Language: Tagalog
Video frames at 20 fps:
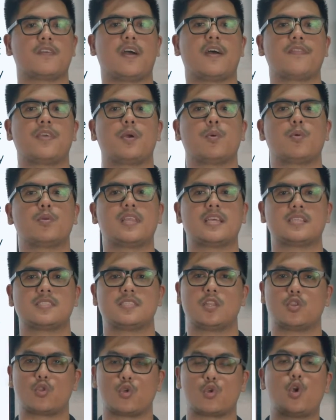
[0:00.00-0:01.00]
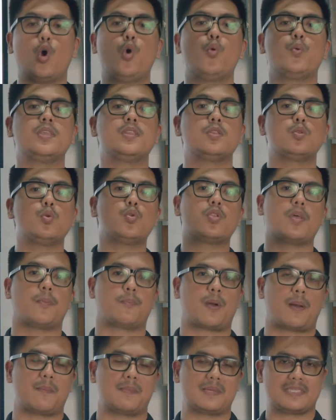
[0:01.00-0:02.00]
God they were destined to go into the
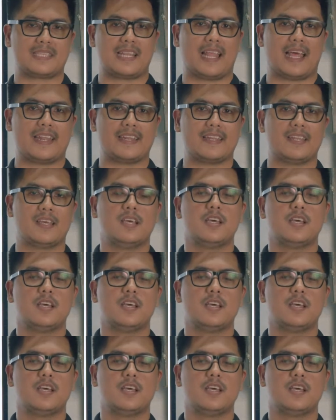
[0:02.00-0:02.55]
promised land